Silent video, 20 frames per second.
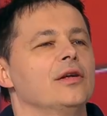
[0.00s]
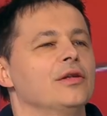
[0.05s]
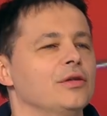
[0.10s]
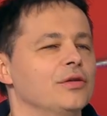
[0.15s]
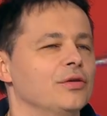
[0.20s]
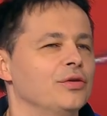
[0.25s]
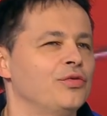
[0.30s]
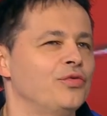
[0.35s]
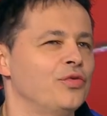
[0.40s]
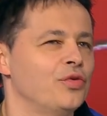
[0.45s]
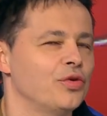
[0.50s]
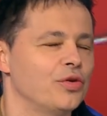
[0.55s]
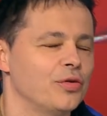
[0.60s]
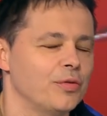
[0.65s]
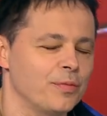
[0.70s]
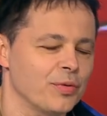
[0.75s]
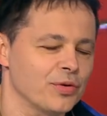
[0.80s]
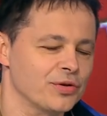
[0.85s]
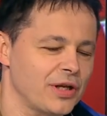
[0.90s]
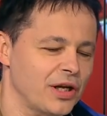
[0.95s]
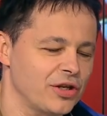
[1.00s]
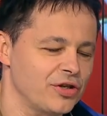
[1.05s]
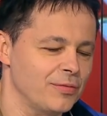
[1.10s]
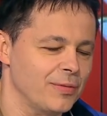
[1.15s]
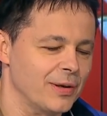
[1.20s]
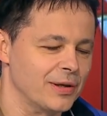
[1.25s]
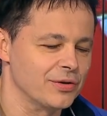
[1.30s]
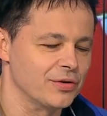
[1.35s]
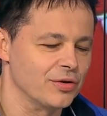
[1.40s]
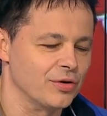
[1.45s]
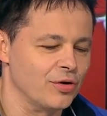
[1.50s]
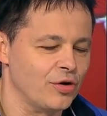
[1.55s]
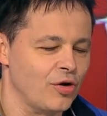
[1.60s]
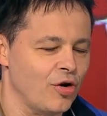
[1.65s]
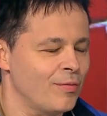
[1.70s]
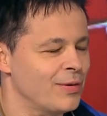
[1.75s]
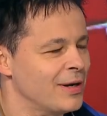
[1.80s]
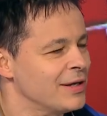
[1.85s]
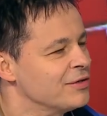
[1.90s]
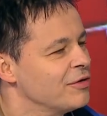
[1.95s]
dwóch postaci
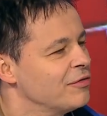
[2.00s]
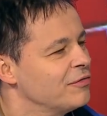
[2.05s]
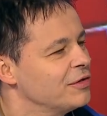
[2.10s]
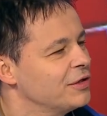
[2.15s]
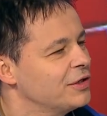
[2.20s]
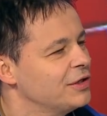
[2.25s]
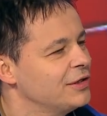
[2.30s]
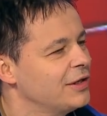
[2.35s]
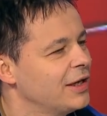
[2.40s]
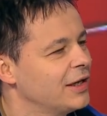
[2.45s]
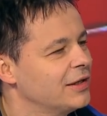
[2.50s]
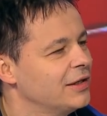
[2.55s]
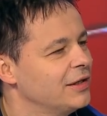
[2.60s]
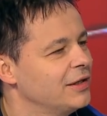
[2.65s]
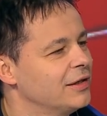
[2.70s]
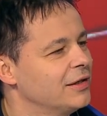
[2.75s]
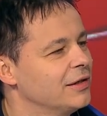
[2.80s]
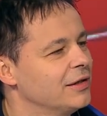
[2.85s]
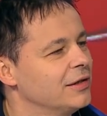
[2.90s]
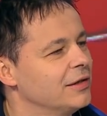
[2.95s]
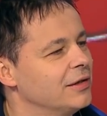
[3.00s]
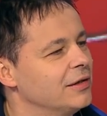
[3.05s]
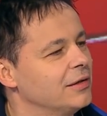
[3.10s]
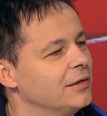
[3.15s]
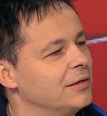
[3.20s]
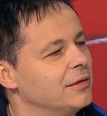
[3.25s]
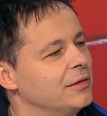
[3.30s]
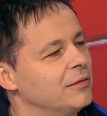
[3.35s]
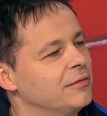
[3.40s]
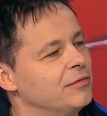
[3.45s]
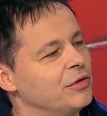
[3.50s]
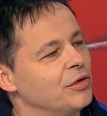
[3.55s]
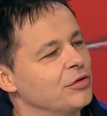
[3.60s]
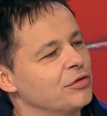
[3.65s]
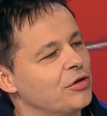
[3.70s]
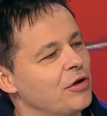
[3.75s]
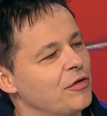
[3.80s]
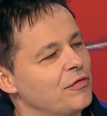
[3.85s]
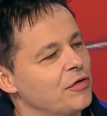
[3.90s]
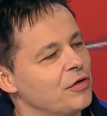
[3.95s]
bardzo obrazowych i mm. takich y,
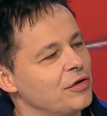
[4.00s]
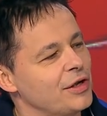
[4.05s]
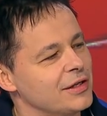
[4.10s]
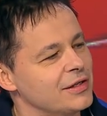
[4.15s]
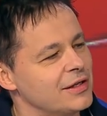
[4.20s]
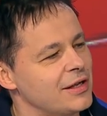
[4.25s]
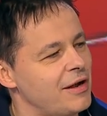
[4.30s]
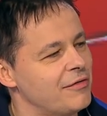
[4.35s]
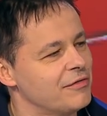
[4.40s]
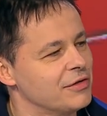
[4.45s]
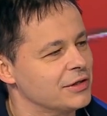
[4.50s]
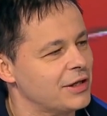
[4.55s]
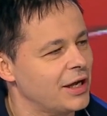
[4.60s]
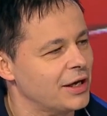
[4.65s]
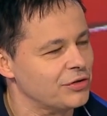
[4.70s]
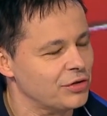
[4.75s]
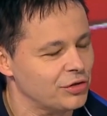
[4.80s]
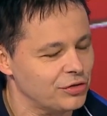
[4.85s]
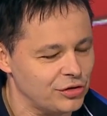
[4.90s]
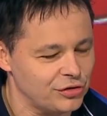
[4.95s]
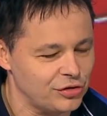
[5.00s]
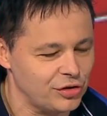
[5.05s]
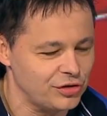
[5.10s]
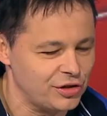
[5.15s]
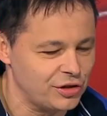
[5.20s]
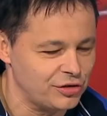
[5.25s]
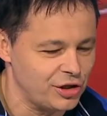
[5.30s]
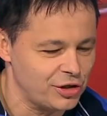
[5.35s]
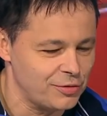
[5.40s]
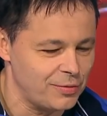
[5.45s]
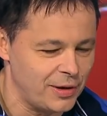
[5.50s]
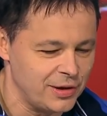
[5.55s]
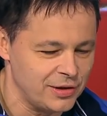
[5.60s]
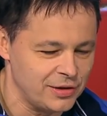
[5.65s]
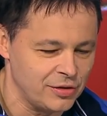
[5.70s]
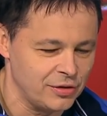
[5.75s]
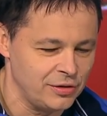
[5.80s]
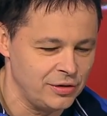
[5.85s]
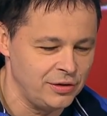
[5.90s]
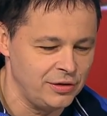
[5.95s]
wyjątkowo jaskrawych, tak? To, to, to też ma
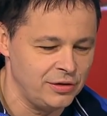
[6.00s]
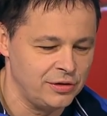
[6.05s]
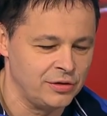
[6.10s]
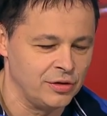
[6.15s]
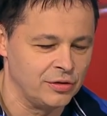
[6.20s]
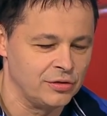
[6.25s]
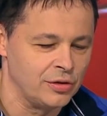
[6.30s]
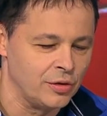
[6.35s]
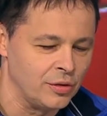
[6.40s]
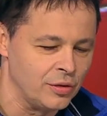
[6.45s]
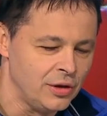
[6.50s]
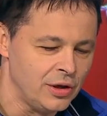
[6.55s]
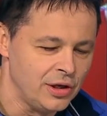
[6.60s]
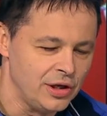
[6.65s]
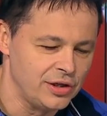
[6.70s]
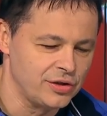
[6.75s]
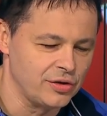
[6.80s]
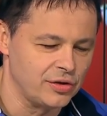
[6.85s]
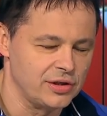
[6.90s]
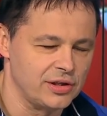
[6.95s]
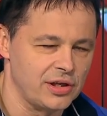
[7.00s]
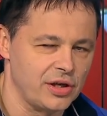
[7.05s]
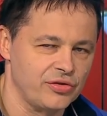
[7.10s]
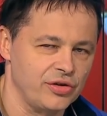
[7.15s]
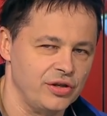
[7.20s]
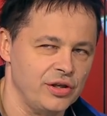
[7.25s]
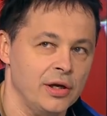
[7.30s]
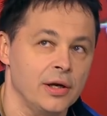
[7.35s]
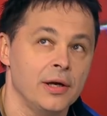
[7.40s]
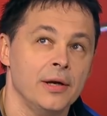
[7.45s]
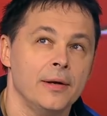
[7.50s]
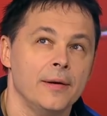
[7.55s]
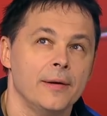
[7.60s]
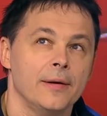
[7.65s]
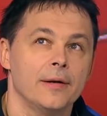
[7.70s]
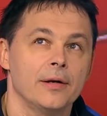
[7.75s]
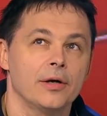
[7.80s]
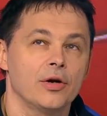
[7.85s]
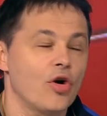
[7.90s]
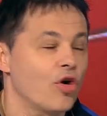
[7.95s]
istotną, istotne znaczenie,
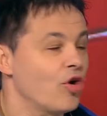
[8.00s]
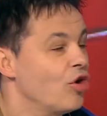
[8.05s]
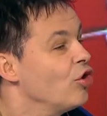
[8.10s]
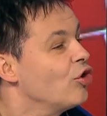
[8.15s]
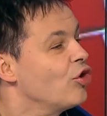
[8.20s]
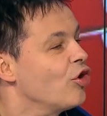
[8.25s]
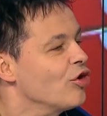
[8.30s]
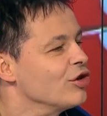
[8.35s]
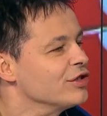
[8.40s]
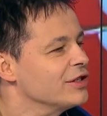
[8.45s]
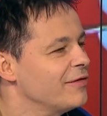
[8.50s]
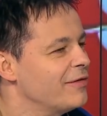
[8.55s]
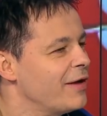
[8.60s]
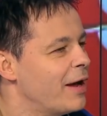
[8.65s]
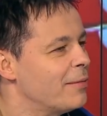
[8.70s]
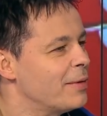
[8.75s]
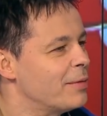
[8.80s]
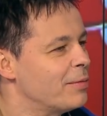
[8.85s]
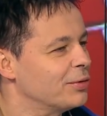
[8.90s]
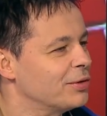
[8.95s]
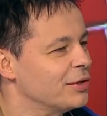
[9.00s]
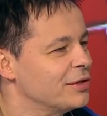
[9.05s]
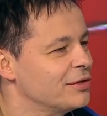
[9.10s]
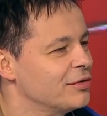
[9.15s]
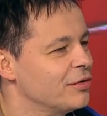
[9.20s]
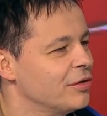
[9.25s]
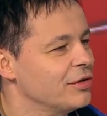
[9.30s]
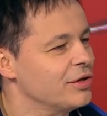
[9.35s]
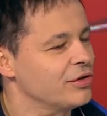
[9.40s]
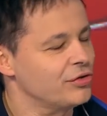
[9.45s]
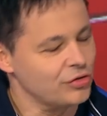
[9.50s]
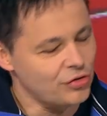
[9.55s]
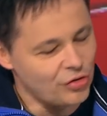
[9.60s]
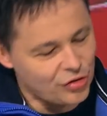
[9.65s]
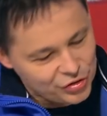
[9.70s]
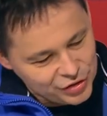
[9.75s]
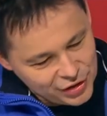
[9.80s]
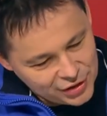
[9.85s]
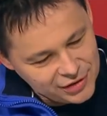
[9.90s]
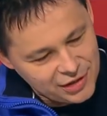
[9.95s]
e, kogo, kogo stawiamy po mm. tej stronie. Czy
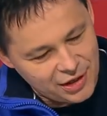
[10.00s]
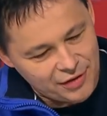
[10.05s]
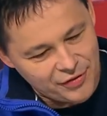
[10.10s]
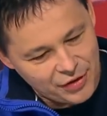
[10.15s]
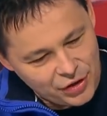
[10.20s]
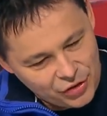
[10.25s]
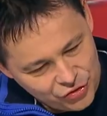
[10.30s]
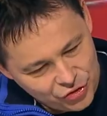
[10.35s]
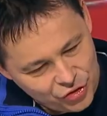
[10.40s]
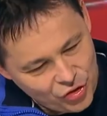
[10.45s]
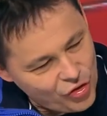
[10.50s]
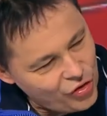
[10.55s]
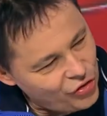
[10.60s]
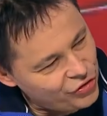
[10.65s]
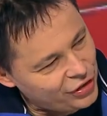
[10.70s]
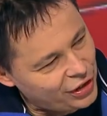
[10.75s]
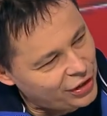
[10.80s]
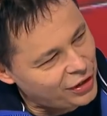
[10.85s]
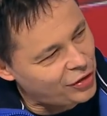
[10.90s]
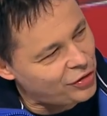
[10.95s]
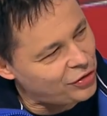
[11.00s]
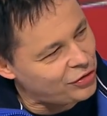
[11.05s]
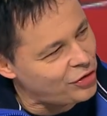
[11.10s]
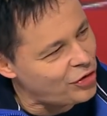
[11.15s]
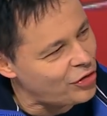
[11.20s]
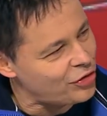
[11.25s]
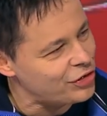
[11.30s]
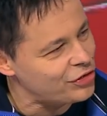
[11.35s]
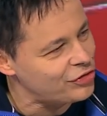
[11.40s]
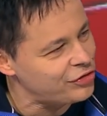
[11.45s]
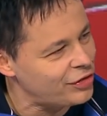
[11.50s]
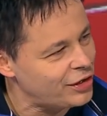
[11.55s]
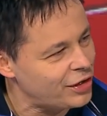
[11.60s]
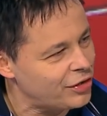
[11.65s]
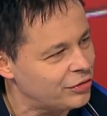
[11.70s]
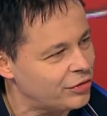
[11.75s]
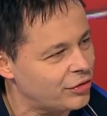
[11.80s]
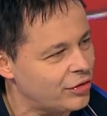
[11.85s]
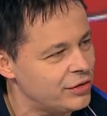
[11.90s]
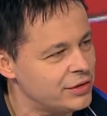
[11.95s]
kogoś jaskrawego, czy kogoś takiego
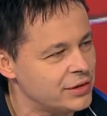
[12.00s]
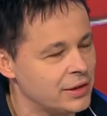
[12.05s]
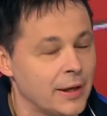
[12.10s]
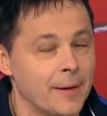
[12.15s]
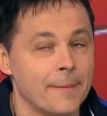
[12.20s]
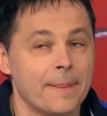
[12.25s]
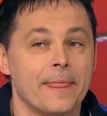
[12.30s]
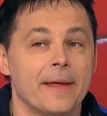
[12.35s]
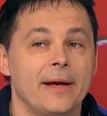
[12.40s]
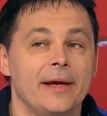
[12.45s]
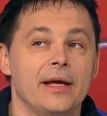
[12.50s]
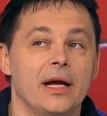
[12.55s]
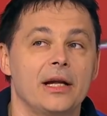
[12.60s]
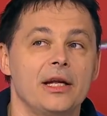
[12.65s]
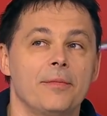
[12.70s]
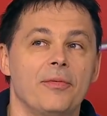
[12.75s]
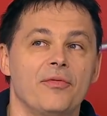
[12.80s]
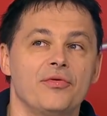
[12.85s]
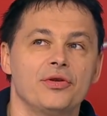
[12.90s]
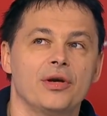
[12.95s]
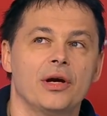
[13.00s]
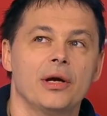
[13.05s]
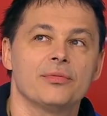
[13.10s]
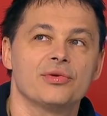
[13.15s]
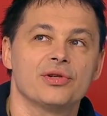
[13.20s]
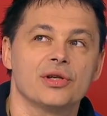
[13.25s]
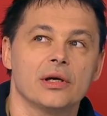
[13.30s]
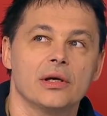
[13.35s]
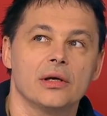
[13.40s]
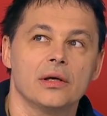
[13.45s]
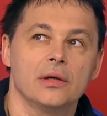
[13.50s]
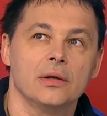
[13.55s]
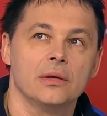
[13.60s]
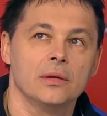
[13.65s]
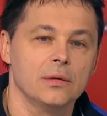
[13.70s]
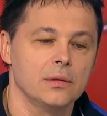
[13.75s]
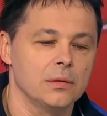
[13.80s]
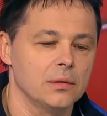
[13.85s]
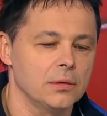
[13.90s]
nieokreślonego do końca. Ja nie powiedziałem, że